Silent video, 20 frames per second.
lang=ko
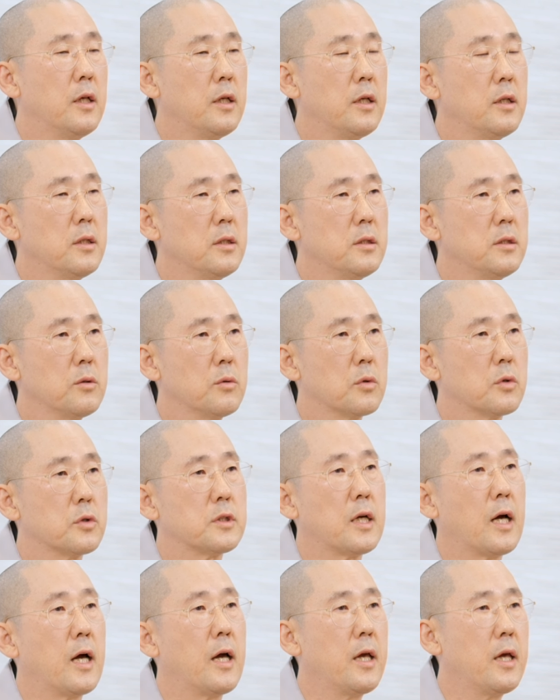이런 식으로
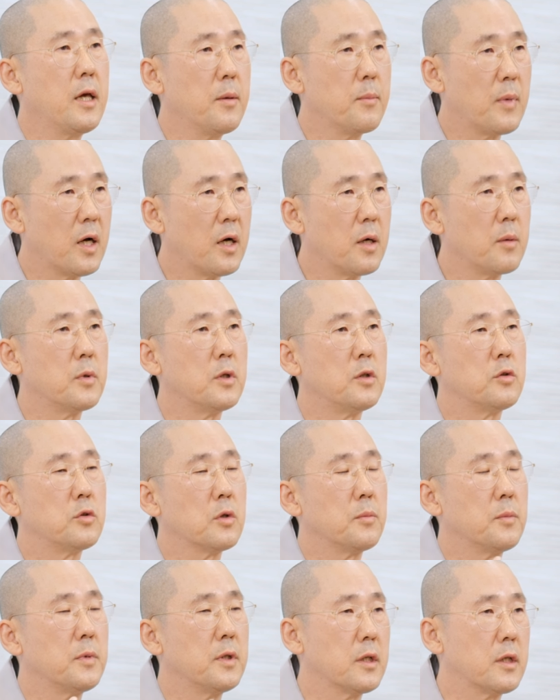자의 마음을
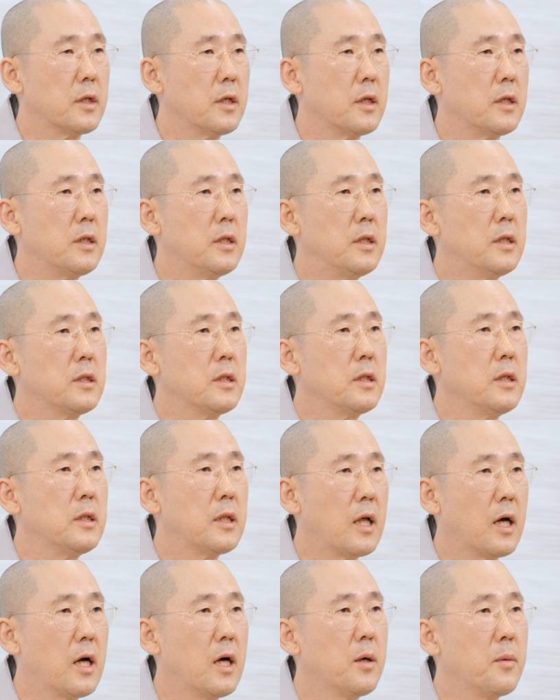좀 이렇게
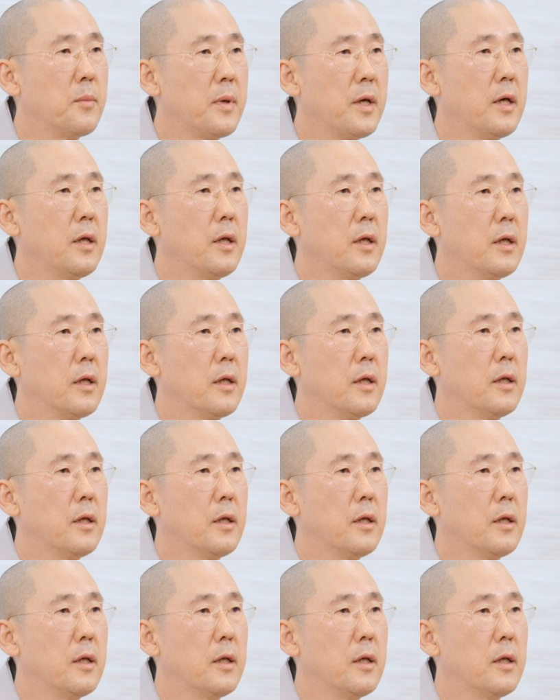일으킨 다음에